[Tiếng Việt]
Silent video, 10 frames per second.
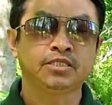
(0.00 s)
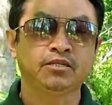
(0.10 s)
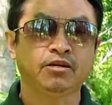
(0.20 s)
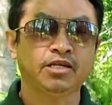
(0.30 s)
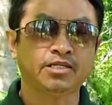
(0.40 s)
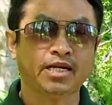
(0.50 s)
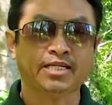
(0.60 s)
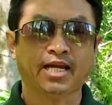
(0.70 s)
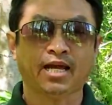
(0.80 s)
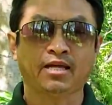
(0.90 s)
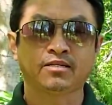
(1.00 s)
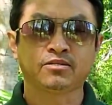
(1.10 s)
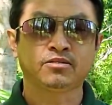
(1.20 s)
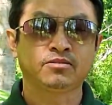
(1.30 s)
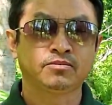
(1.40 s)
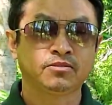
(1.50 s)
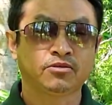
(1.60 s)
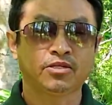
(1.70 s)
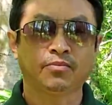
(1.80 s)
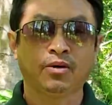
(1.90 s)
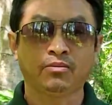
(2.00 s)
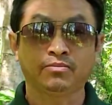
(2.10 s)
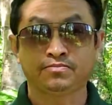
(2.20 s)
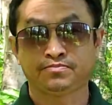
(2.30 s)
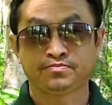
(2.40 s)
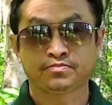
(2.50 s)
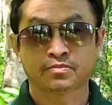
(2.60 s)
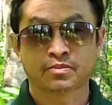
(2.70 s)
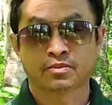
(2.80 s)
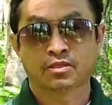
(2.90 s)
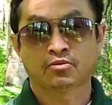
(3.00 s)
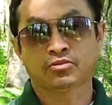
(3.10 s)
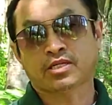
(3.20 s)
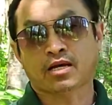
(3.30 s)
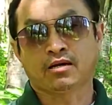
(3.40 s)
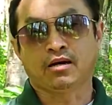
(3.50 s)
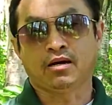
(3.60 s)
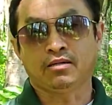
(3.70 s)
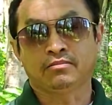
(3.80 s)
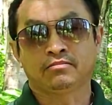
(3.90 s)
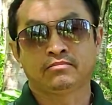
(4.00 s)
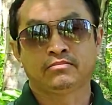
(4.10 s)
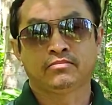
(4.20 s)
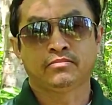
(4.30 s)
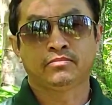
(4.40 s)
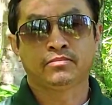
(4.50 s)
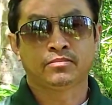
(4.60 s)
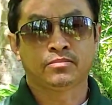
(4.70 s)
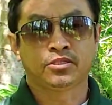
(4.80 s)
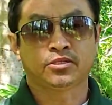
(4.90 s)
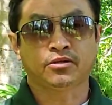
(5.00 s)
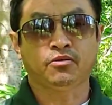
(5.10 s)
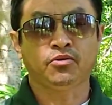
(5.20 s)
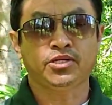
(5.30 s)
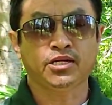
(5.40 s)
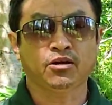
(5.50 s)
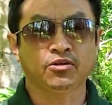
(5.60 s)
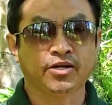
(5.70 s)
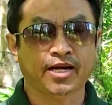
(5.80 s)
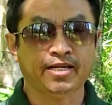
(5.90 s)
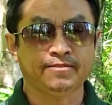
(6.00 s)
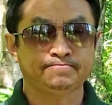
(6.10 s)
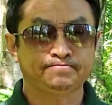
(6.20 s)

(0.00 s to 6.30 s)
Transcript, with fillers: giờ này xả lý cha cứ tìm không cứ xả cả. rồi đợi ô xe lo cho nó